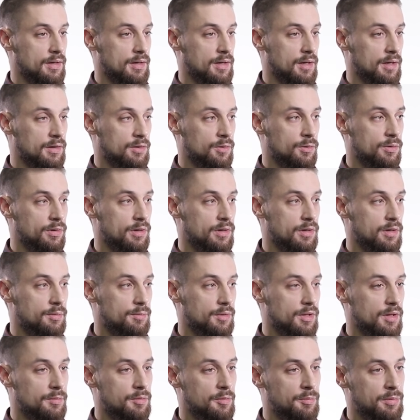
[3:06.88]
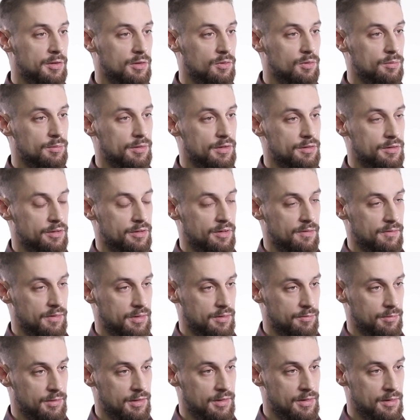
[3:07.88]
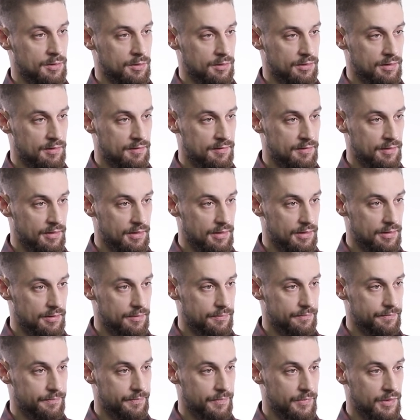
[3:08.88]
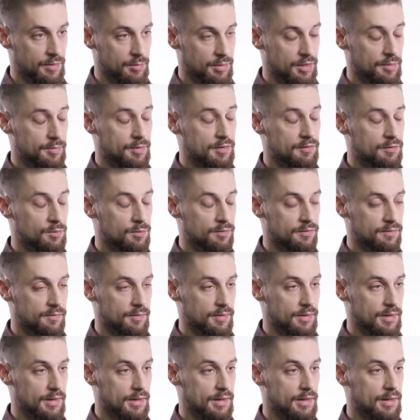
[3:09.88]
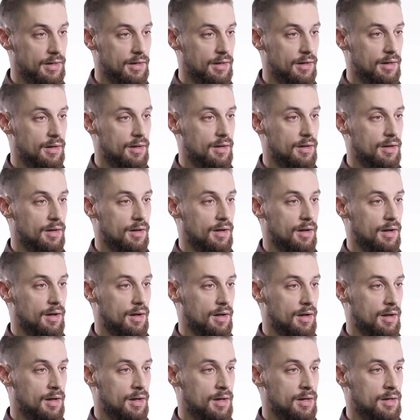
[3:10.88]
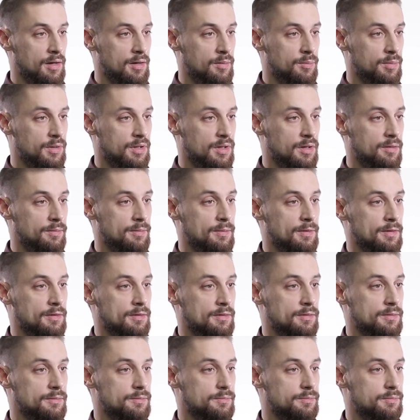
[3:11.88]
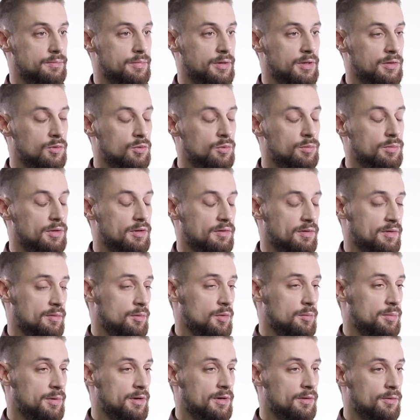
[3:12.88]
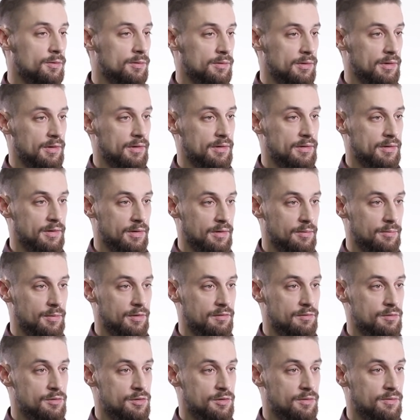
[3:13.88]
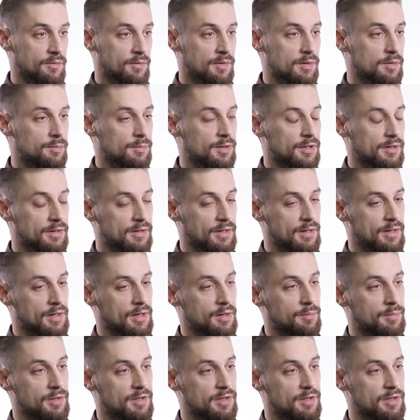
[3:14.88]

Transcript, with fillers: которая не была бы придумана человеком для какой-то цели, не была бы искусственной, а была бы придумана самой природой, как бы существовала благодаря